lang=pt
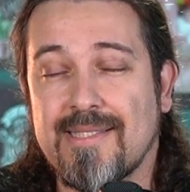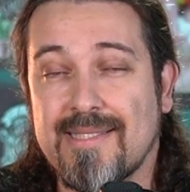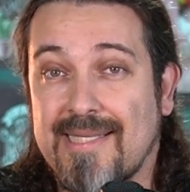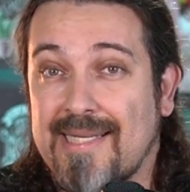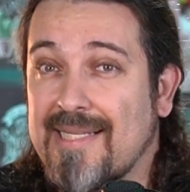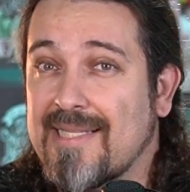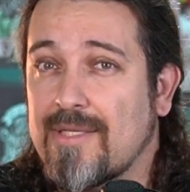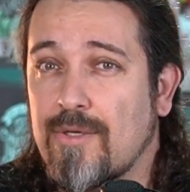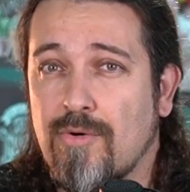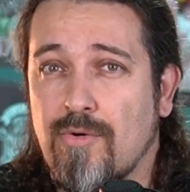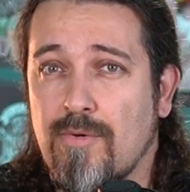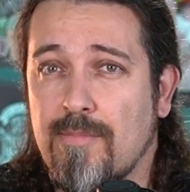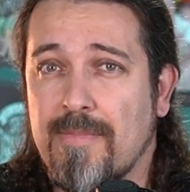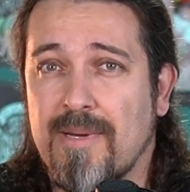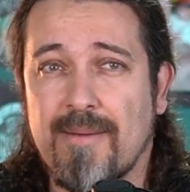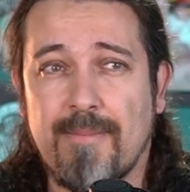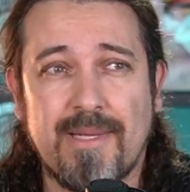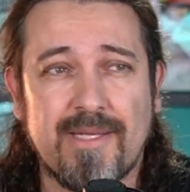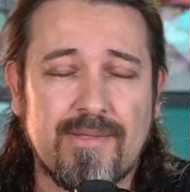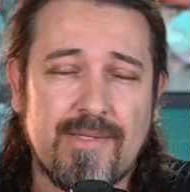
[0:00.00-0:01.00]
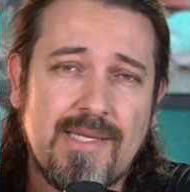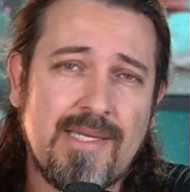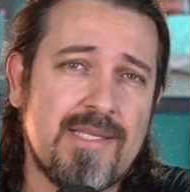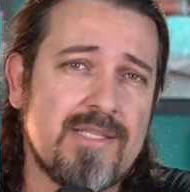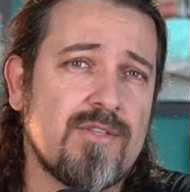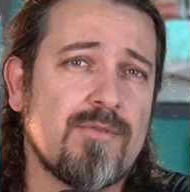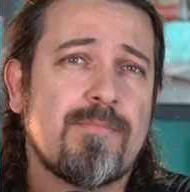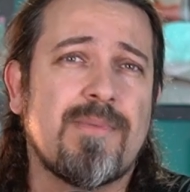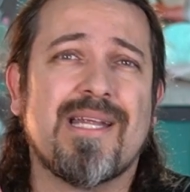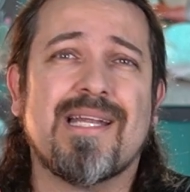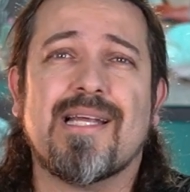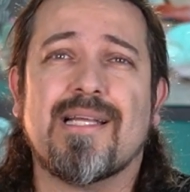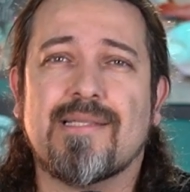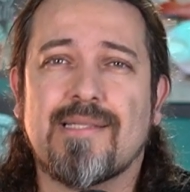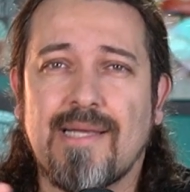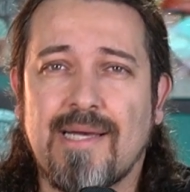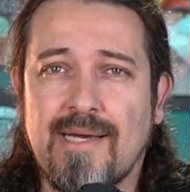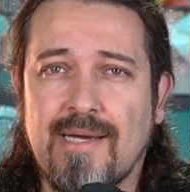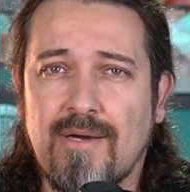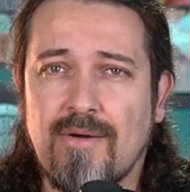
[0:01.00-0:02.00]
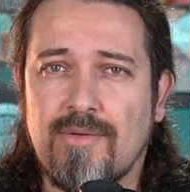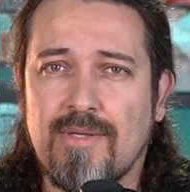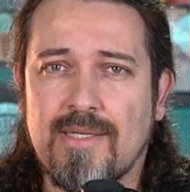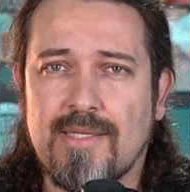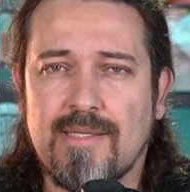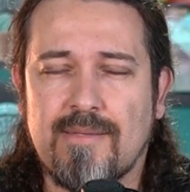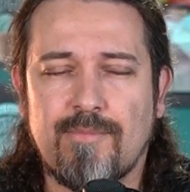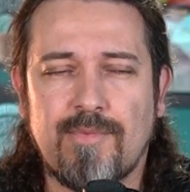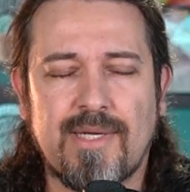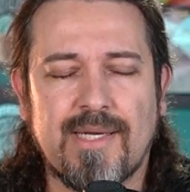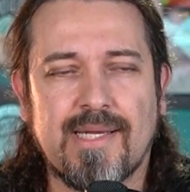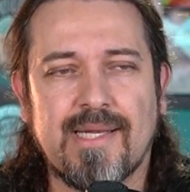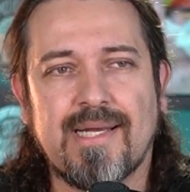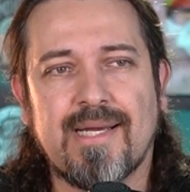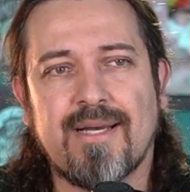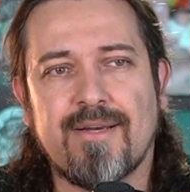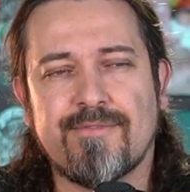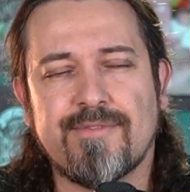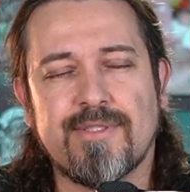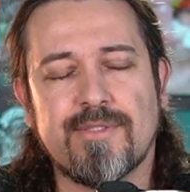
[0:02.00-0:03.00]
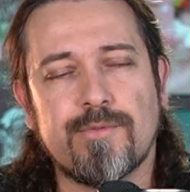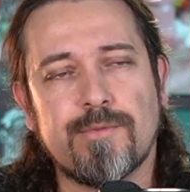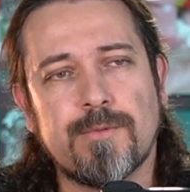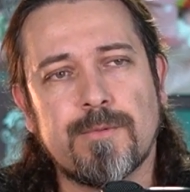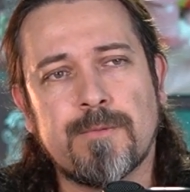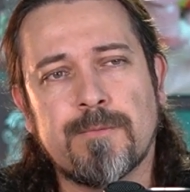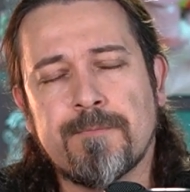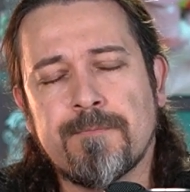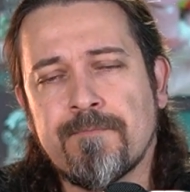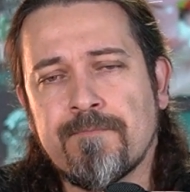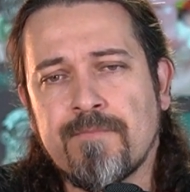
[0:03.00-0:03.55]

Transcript: tem que ter o um acompanhamento desde o pré-natal, né, da mulher grávida e tudo.